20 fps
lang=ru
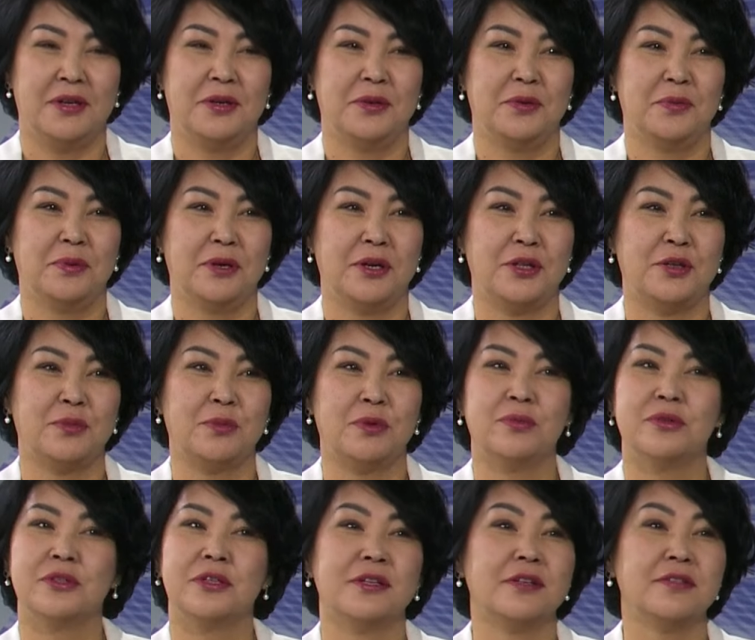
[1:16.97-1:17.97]
И поэтому мы
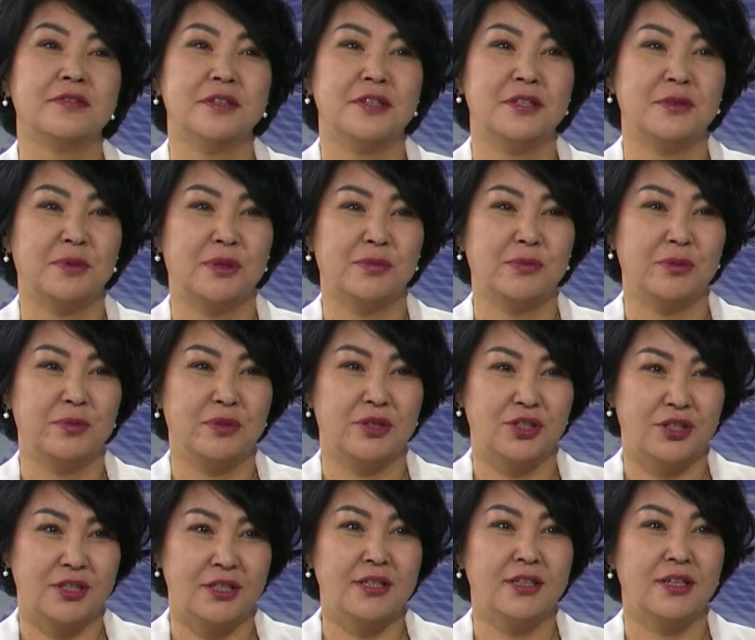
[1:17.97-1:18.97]
не говорим об
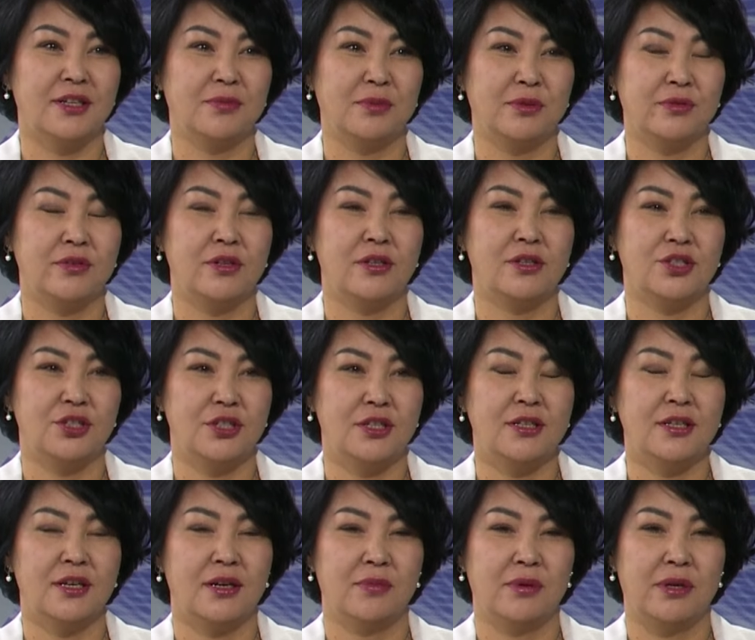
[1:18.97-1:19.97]
уменьшении, об
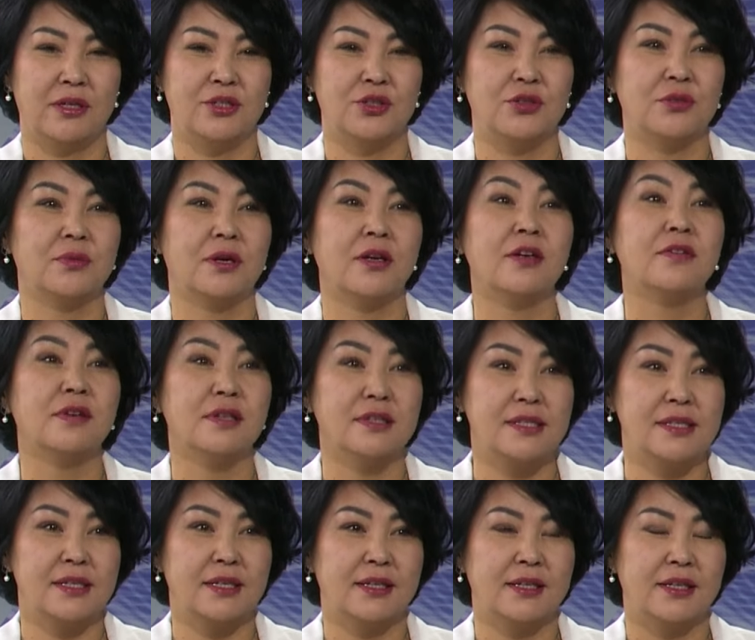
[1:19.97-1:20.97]
увеличении, о большом
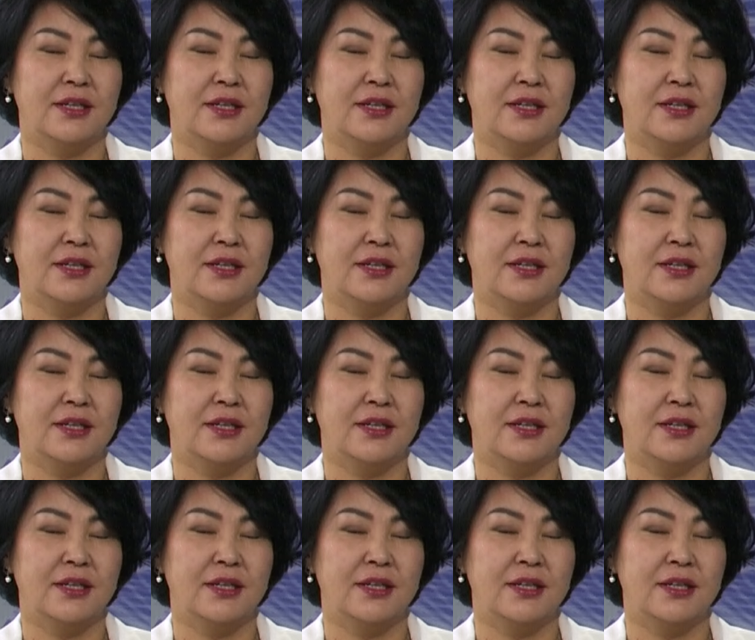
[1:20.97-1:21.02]
охвате